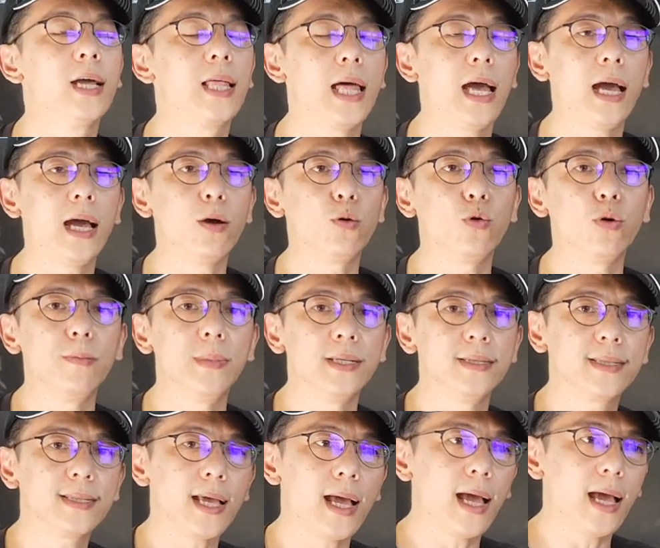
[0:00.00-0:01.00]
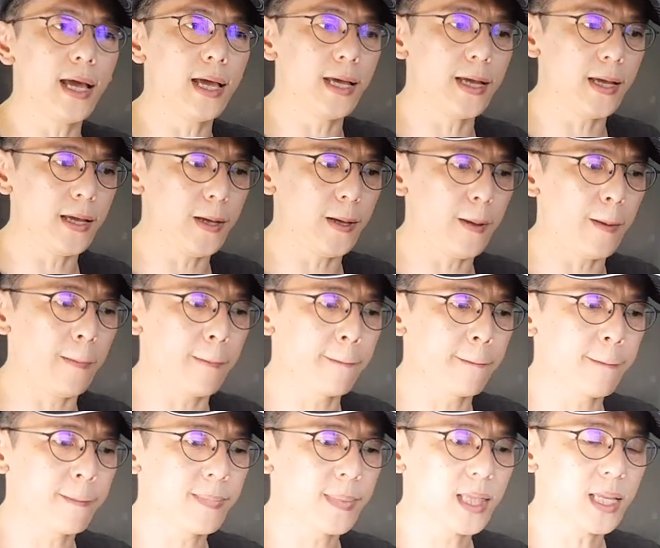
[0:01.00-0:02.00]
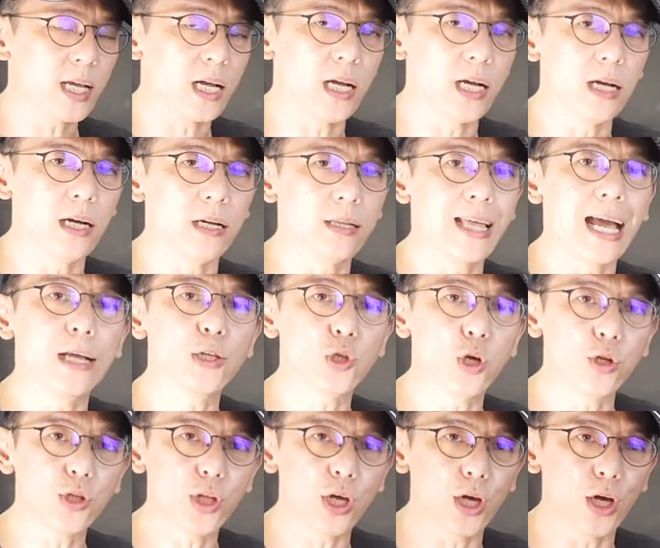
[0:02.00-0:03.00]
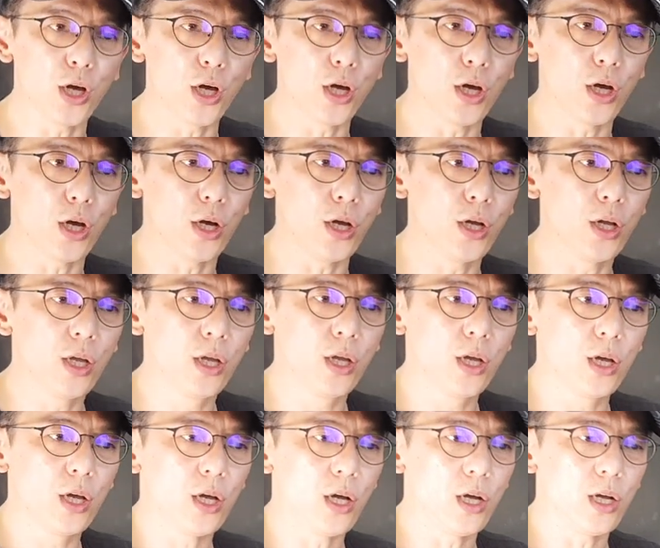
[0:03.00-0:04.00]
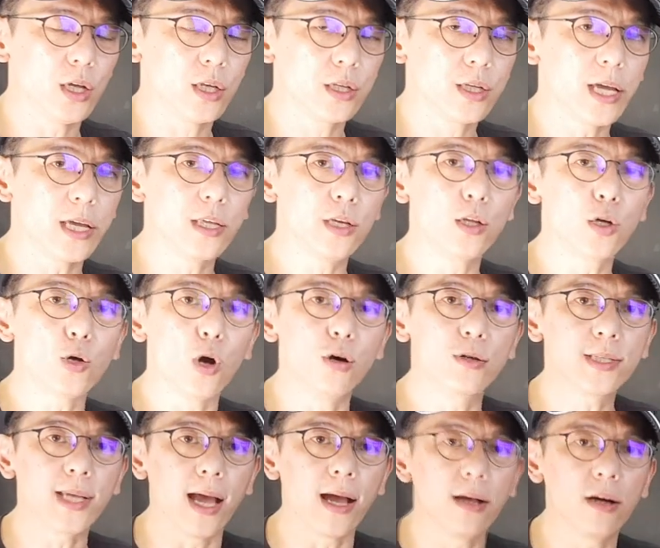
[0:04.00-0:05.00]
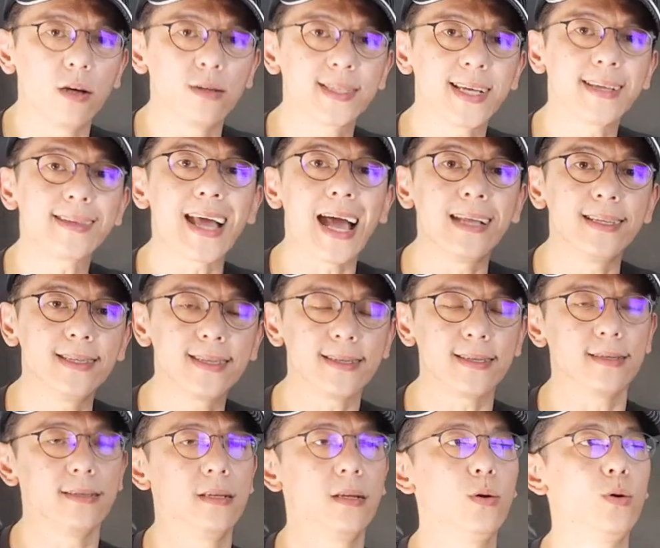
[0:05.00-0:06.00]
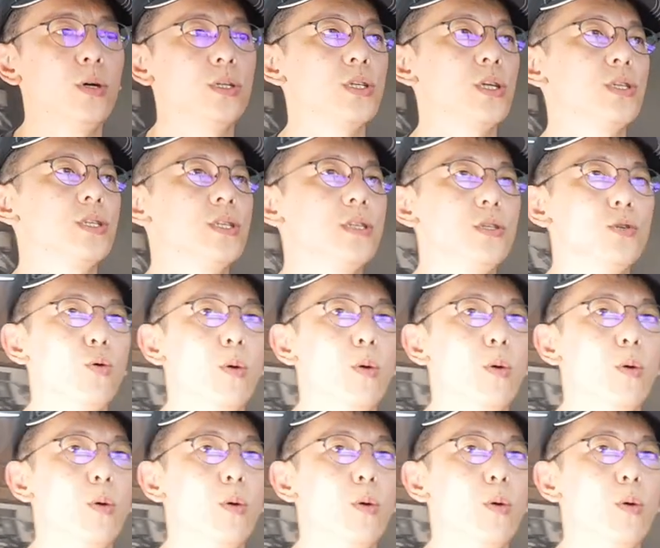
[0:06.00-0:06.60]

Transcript: 啊，我们在呃台中的 KT 的工厂，在潭子，或者是